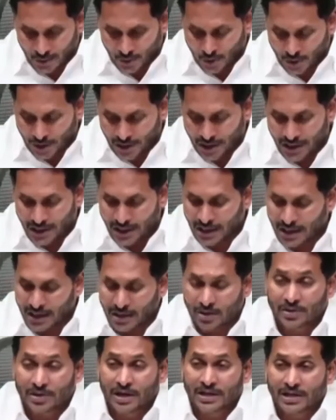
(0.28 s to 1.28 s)
ఎన్నికల
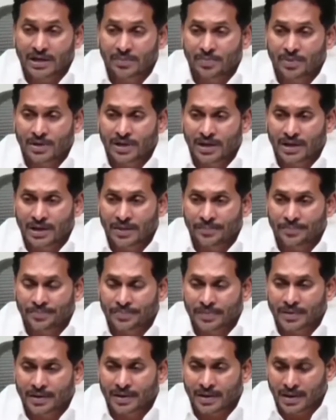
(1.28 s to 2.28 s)
వేళ జగన్కు
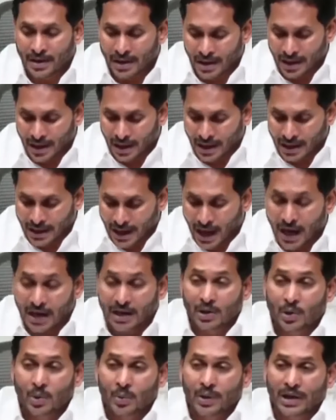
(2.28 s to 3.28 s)
కేంద్ర ఎన్నికల
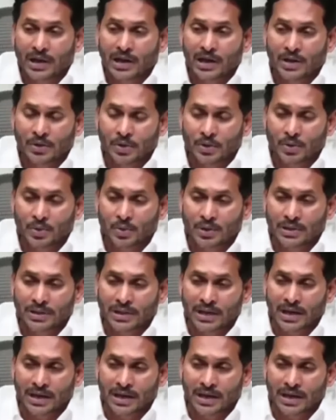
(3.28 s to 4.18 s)
కమిషన్ గుడ్ న్యూస్